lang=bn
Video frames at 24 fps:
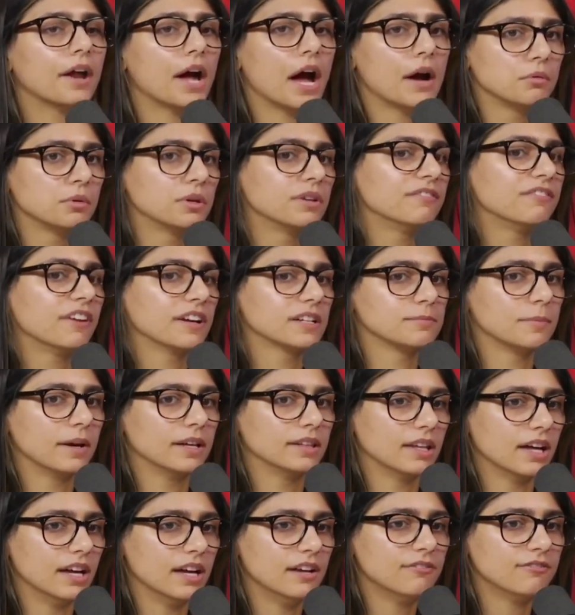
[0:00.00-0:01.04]
হ্যালো
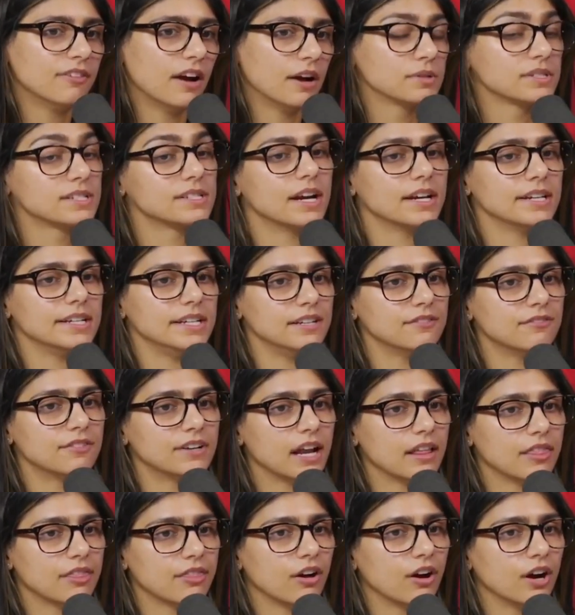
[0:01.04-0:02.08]
বন্ধুরা কেমন আছেন
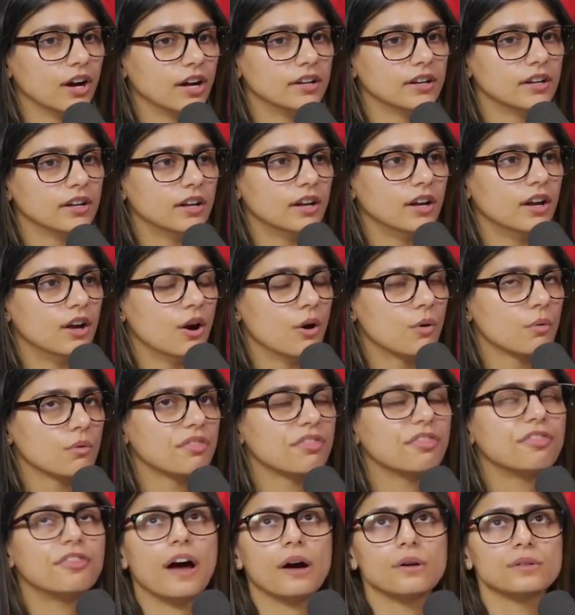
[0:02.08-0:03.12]
সবাই আশা করি
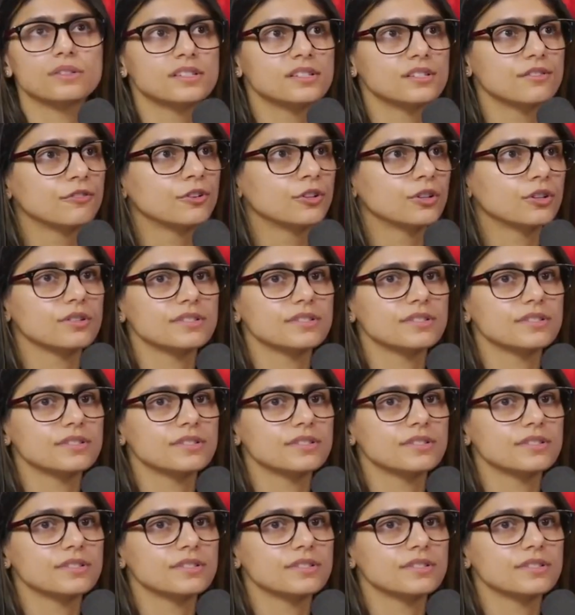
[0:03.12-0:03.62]
সবাই ভালো আছেন